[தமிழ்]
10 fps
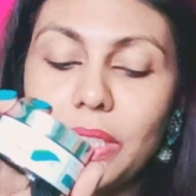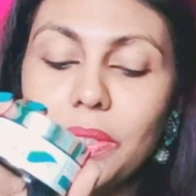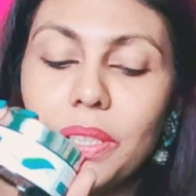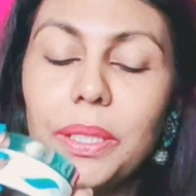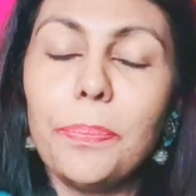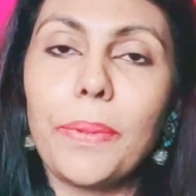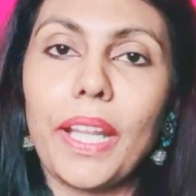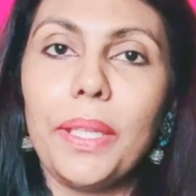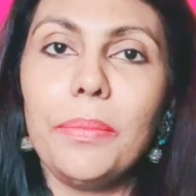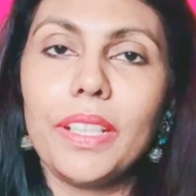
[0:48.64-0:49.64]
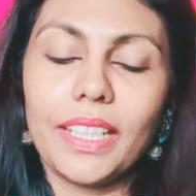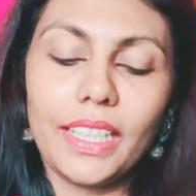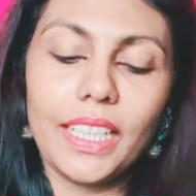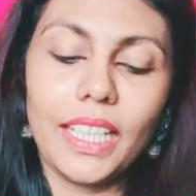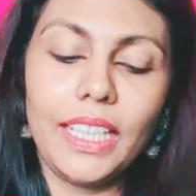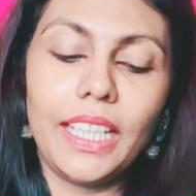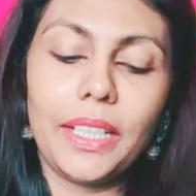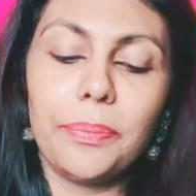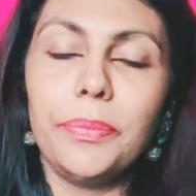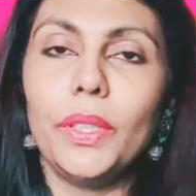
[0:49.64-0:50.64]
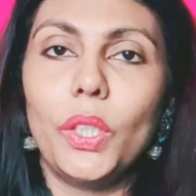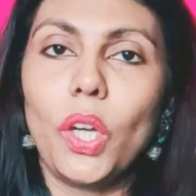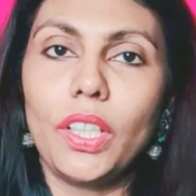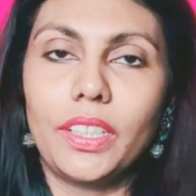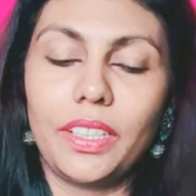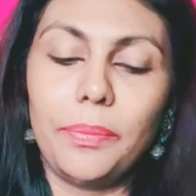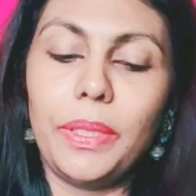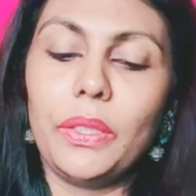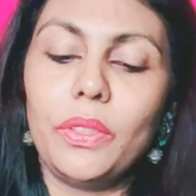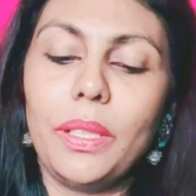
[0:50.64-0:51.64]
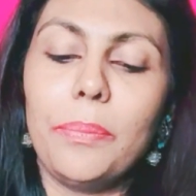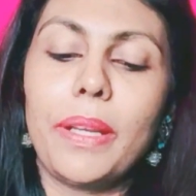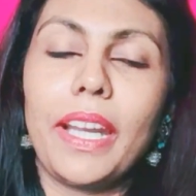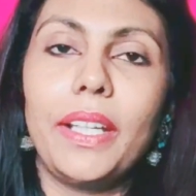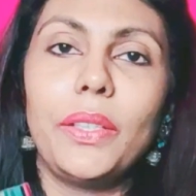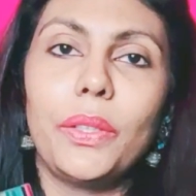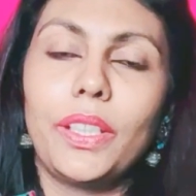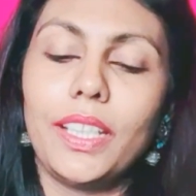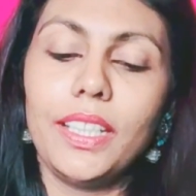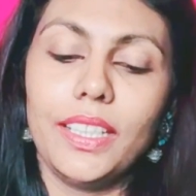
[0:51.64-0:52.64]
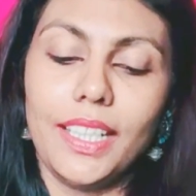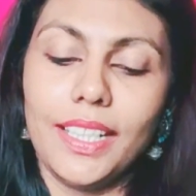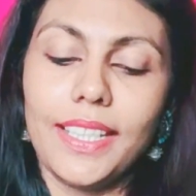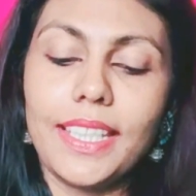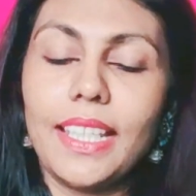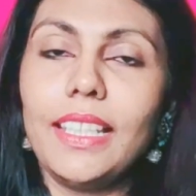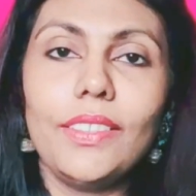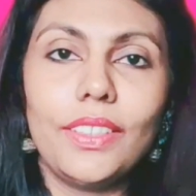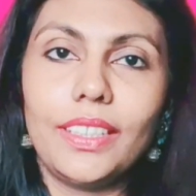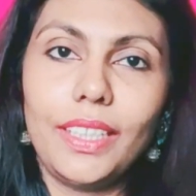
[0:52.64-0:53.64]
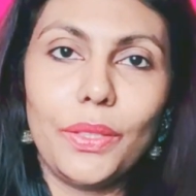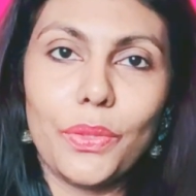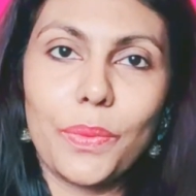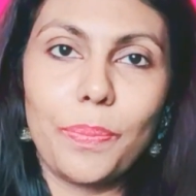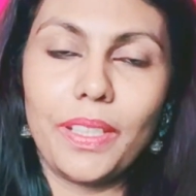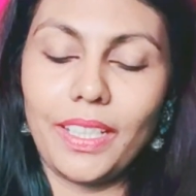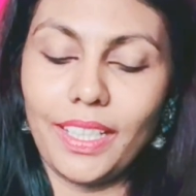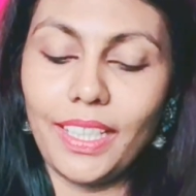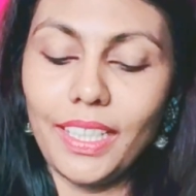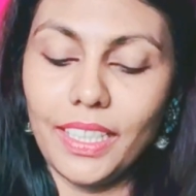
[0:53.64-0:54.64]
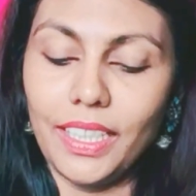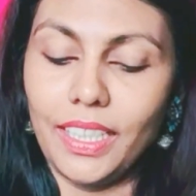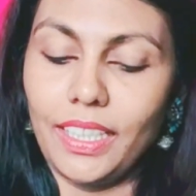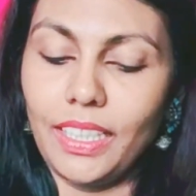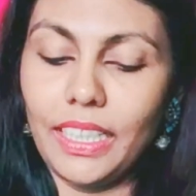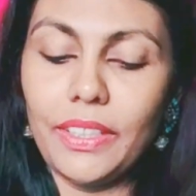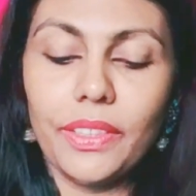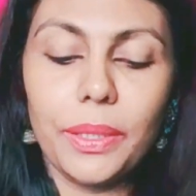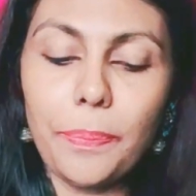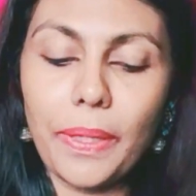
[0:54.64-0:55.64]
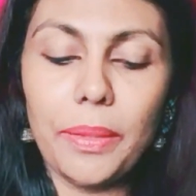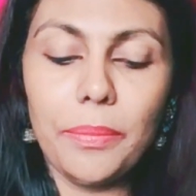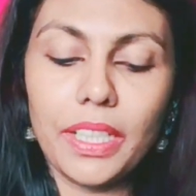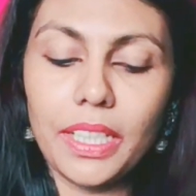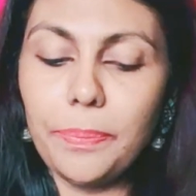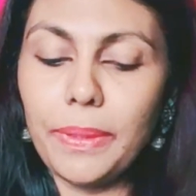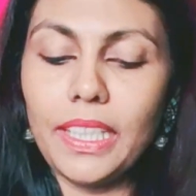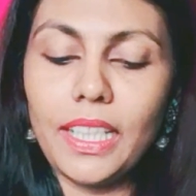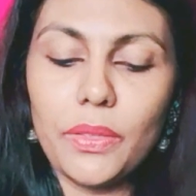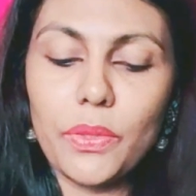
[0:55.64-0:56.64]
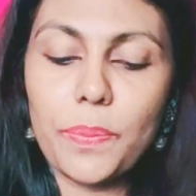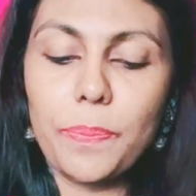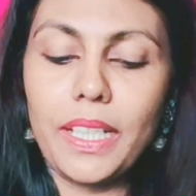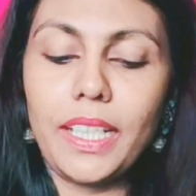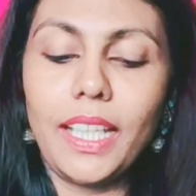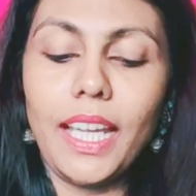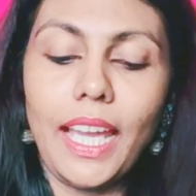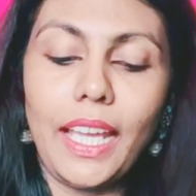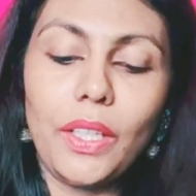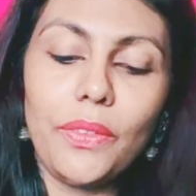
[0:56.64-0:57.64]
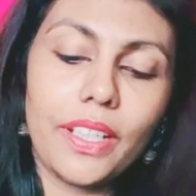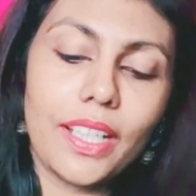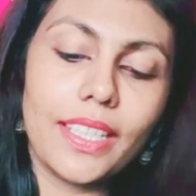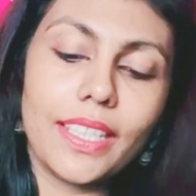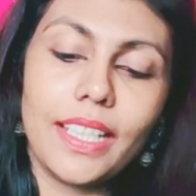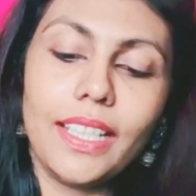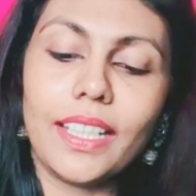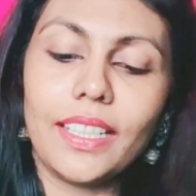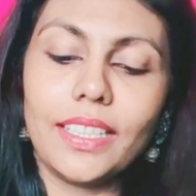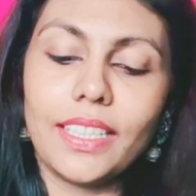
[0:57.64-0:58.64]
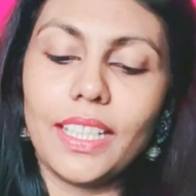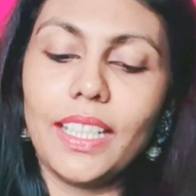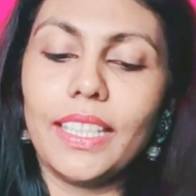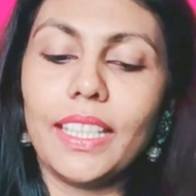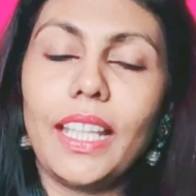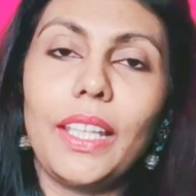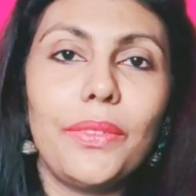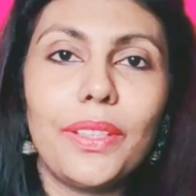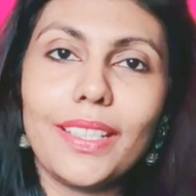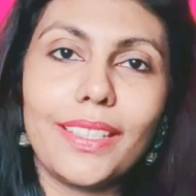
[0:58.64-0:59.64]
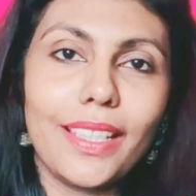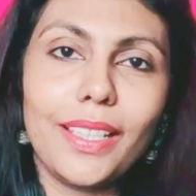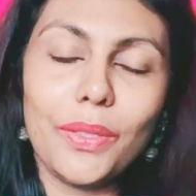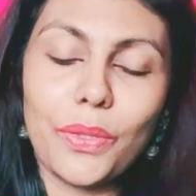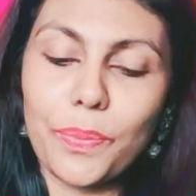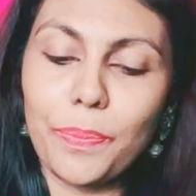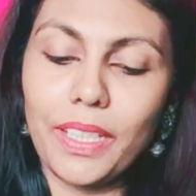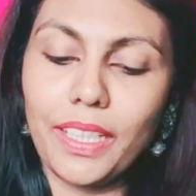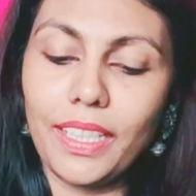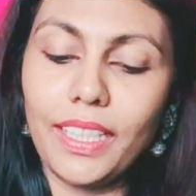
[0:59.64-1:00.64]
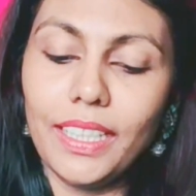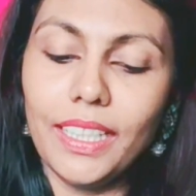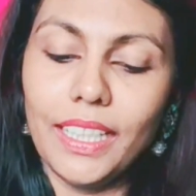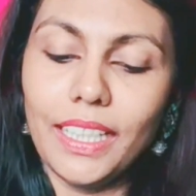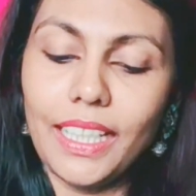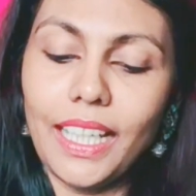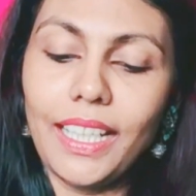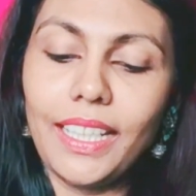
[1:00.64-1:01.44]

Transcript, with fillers: நெக்ஸ்ட்டு வந்து ப்ரைமருக்கு நான் டெர்ம் டாக் அப்படின்னு உள்ள பிராண்டோட ஜெல்லு வந்து யூஸ் பண்ணுறேன் இது வந்து ப்ரைமருக்கு பதிலாக யூஸ் பண்ணலாம் அலோவேரா ஜெல் இருந்துச்சுன்னா நீங்கள் அலோவேரா ஜெல் யூஸ் பண்ணலாம் நான்